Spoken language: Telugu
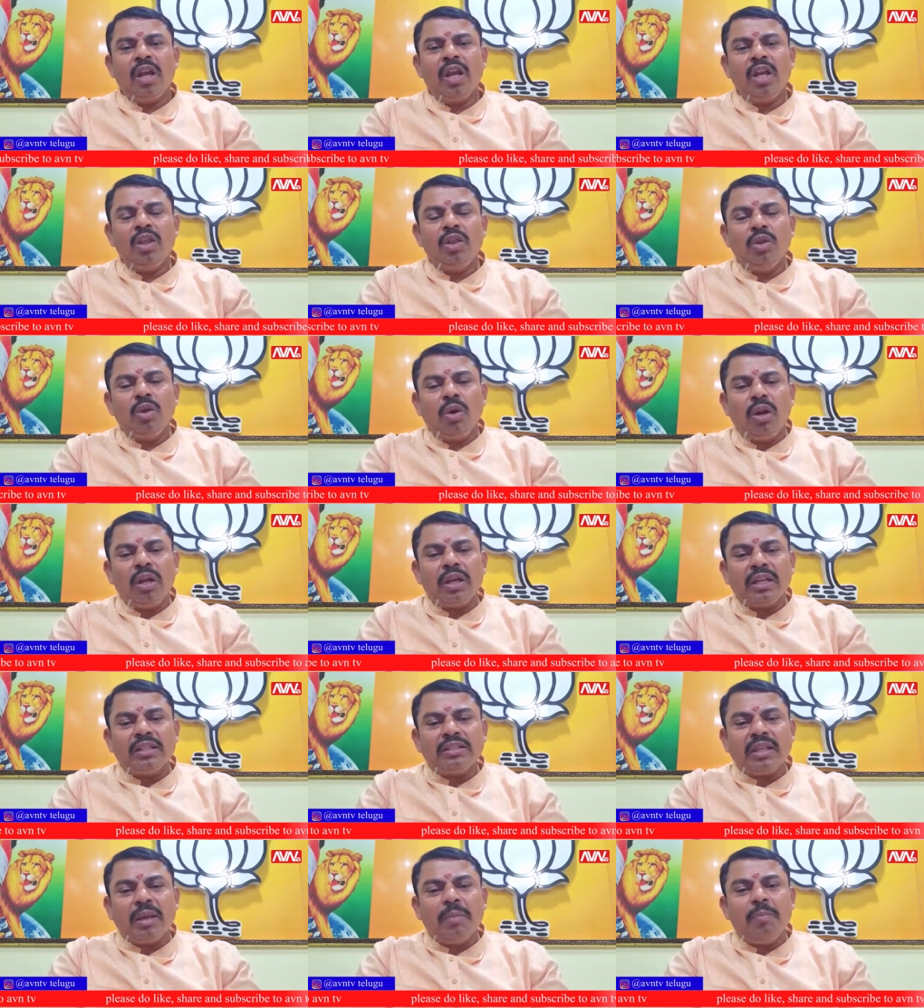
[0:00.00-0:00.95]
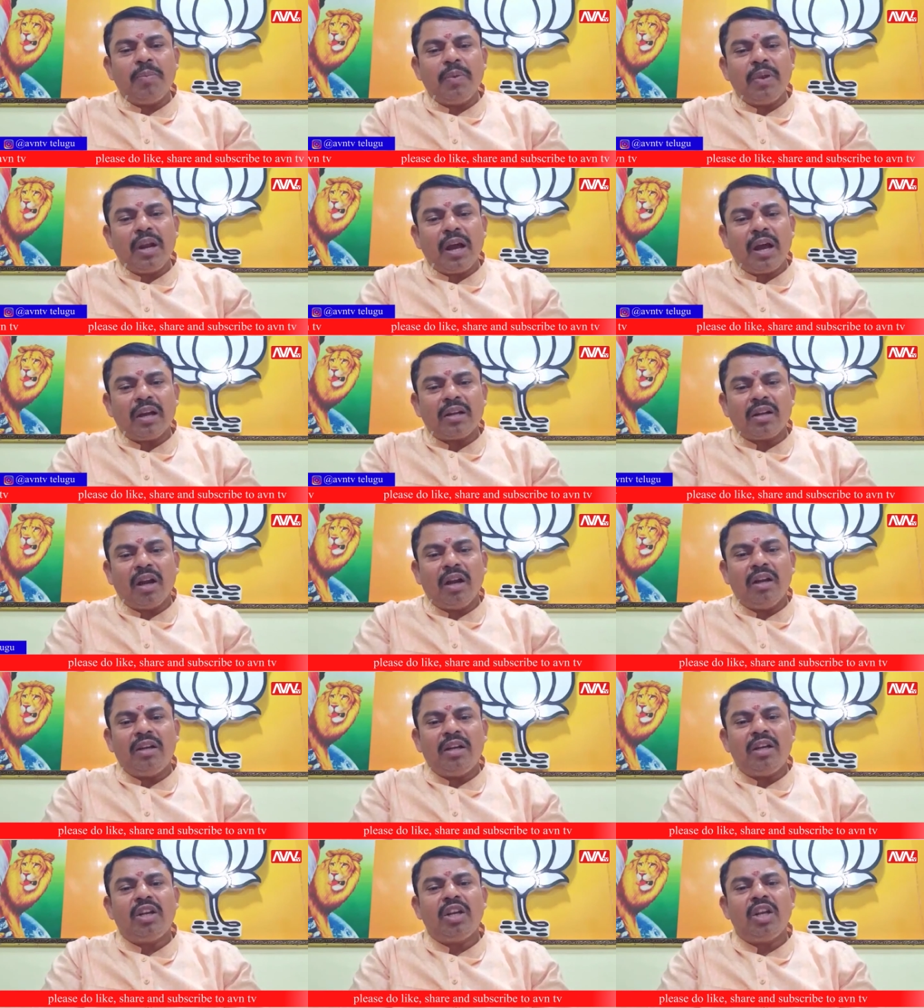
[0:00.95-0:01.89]
హిందువులకి చంపిన
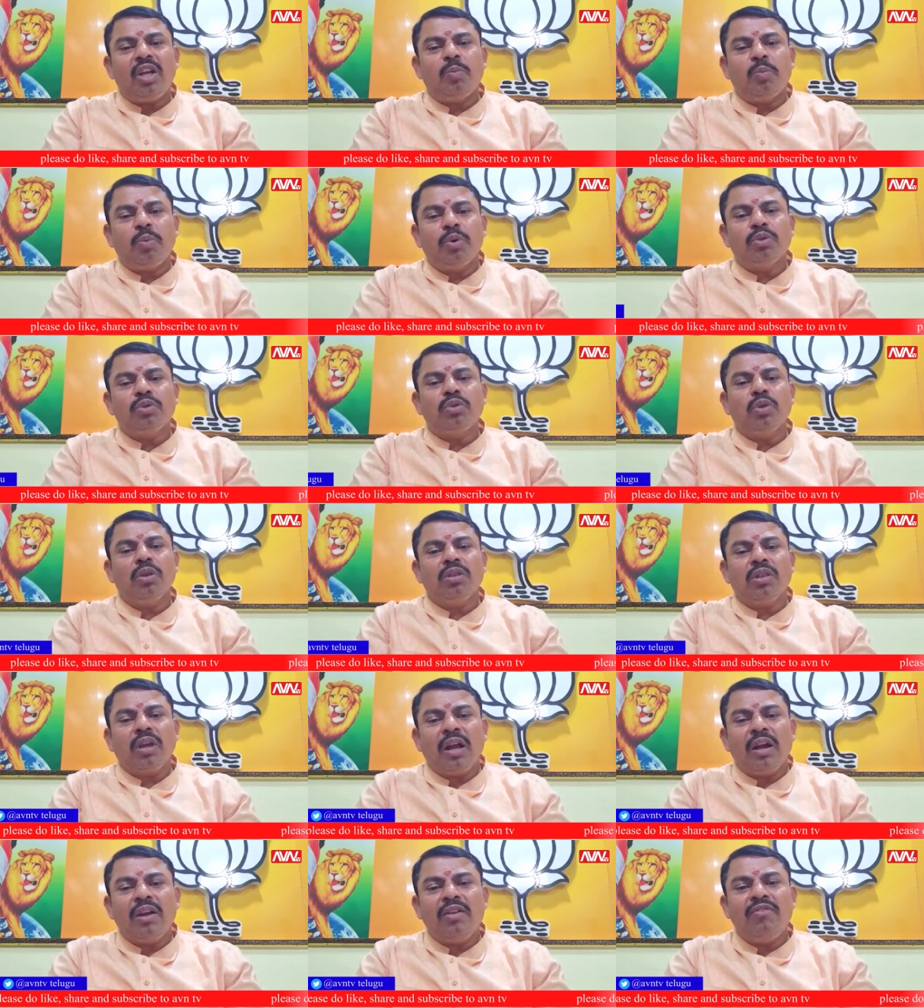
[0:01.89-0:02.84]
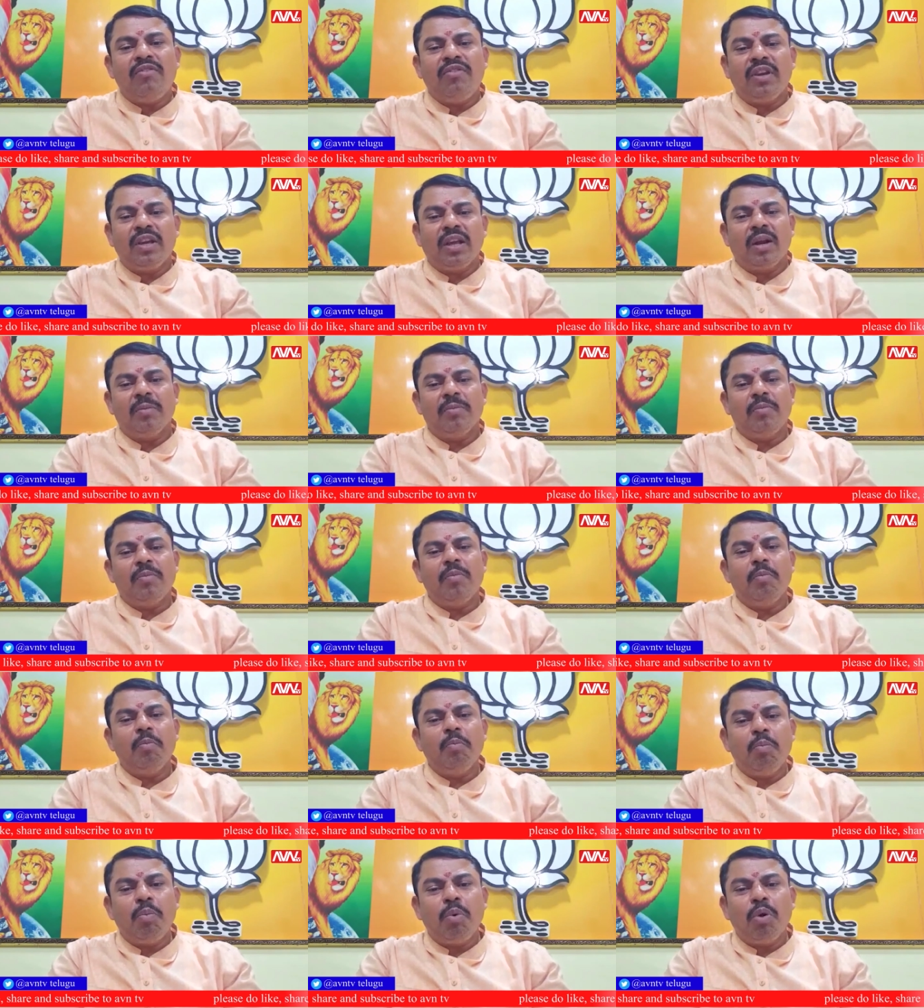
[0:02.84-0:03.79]
అట్లాంటి టీపు సుల్తాన్ విగ్రహం
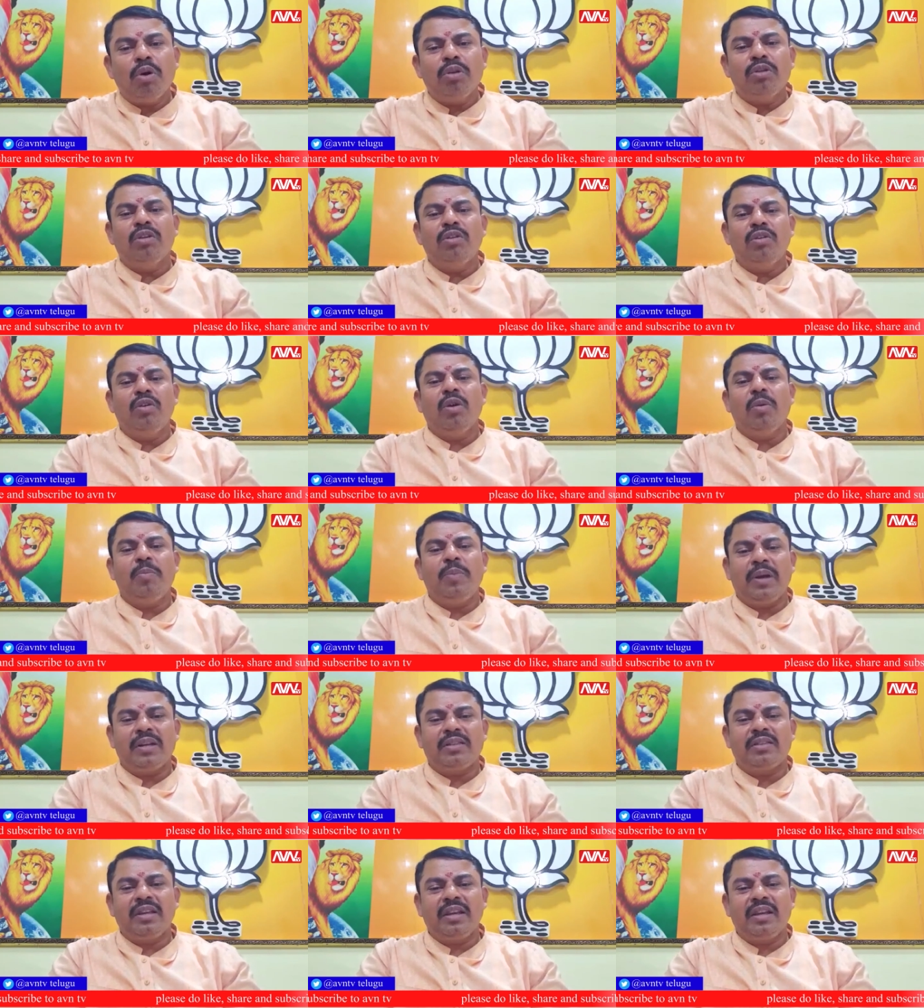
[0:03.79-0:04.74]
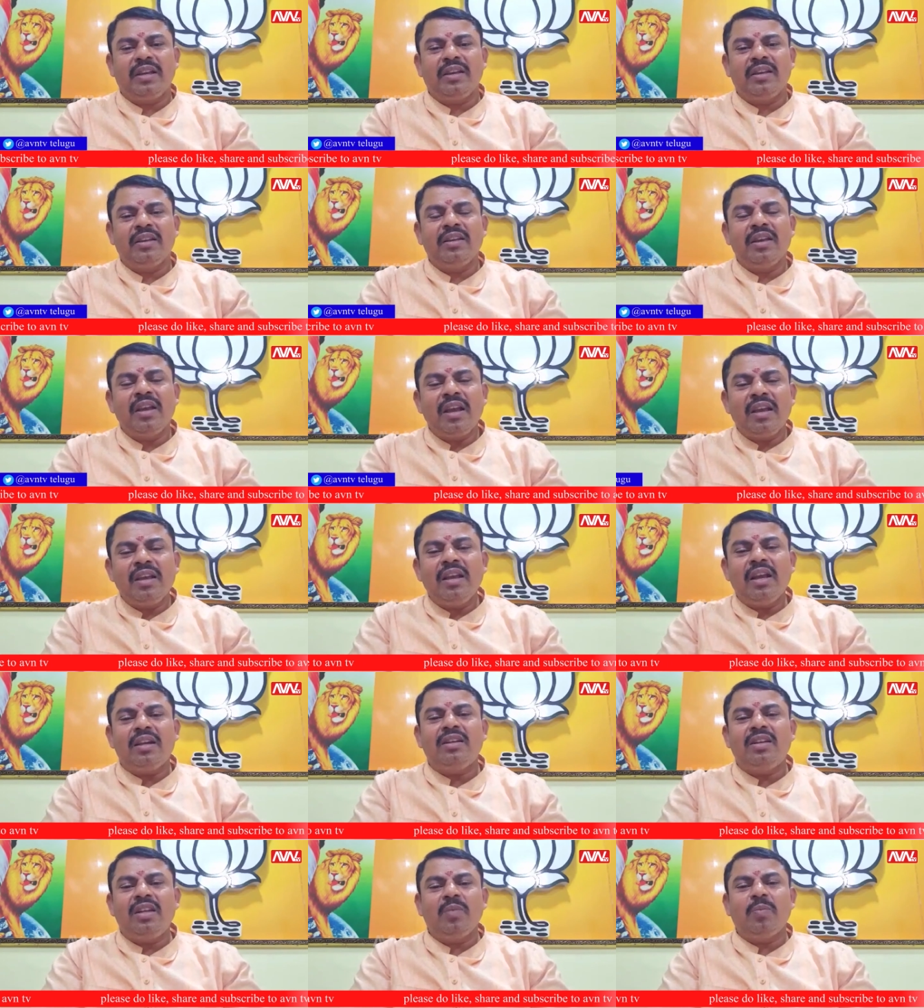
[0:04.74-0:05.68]
బోధనలో పెడితే
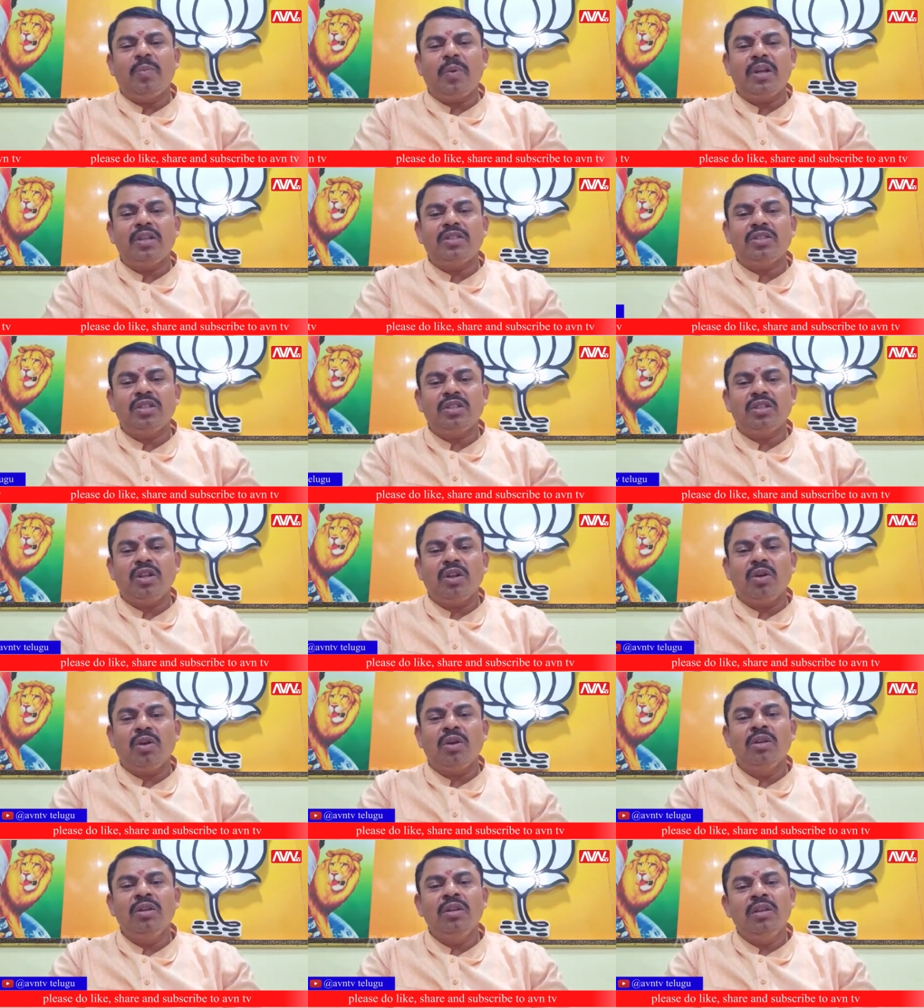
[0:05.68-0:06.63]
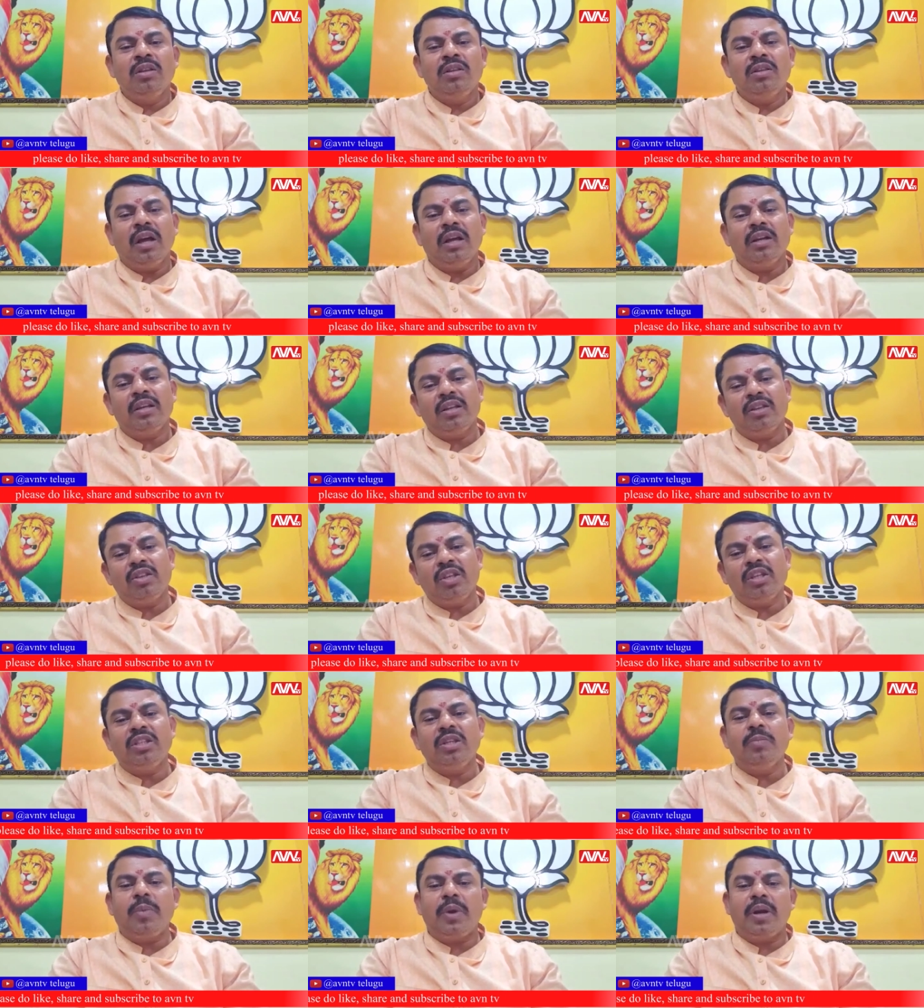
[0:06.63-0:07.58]
ఎట్టి పరిస్థితుల్లో దానికి
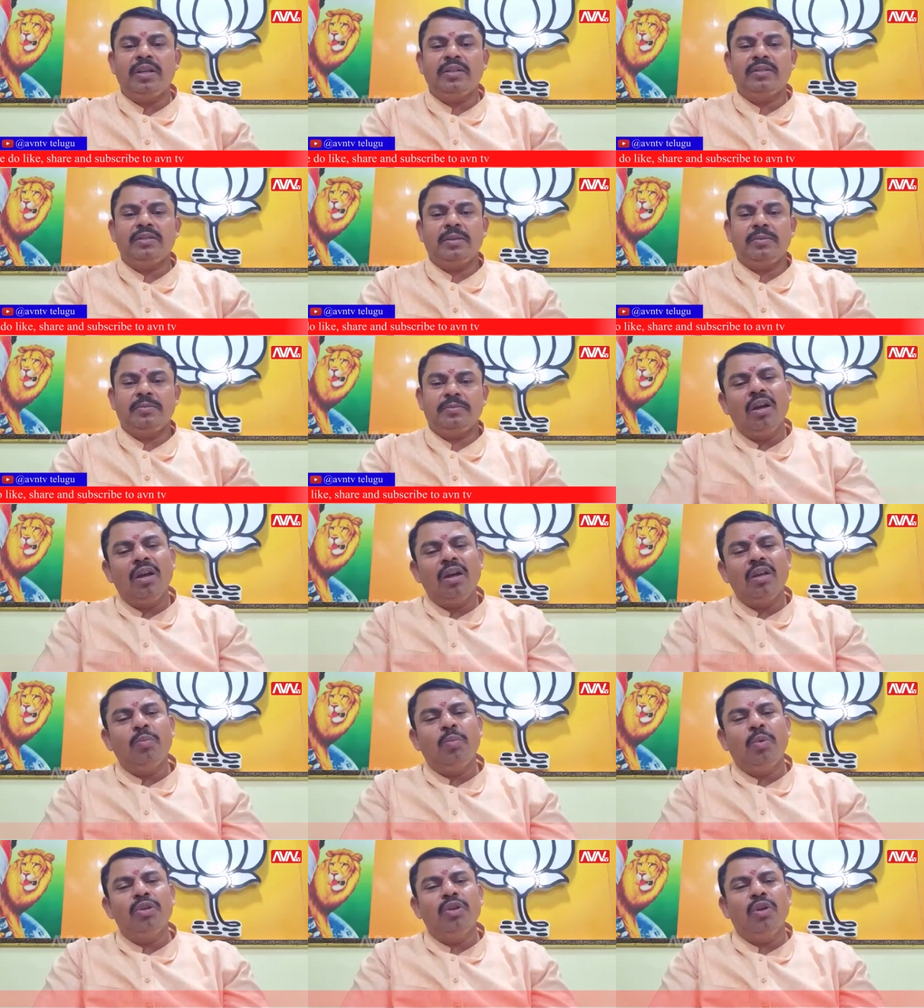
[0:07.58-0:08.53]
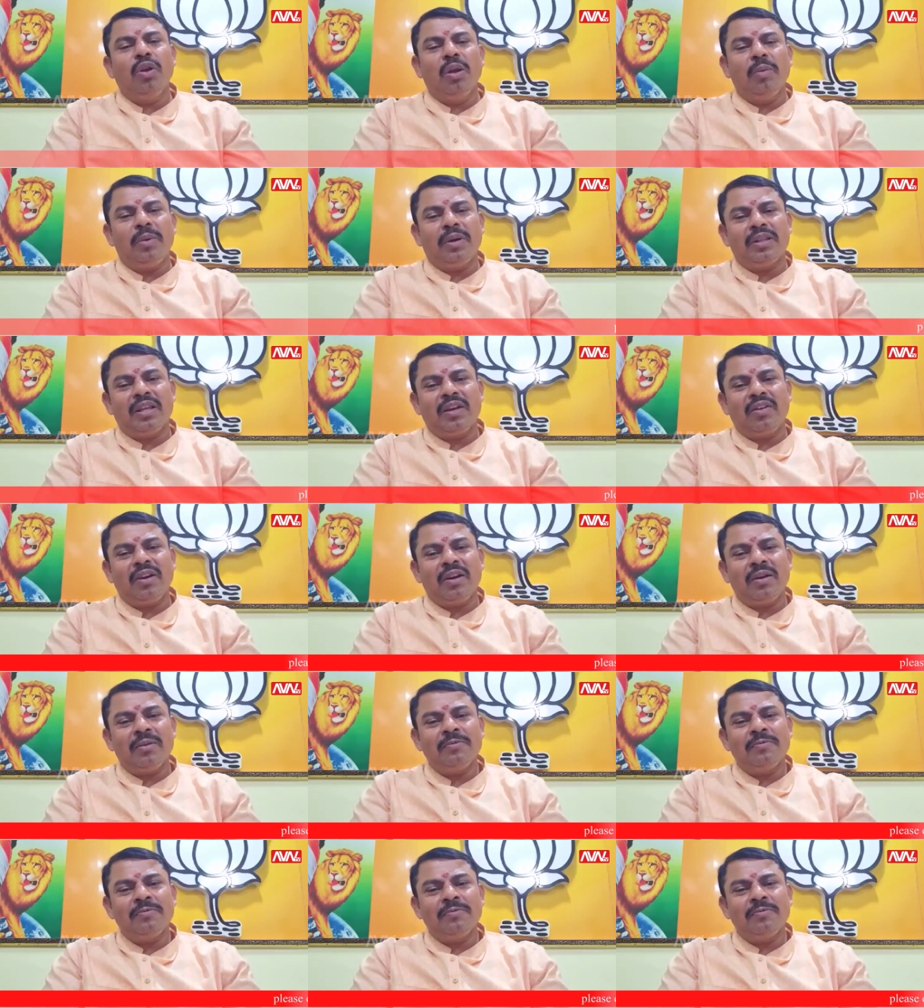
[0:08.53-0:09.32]
తీసి పాడేస్తాం బుధంలో పెడతావా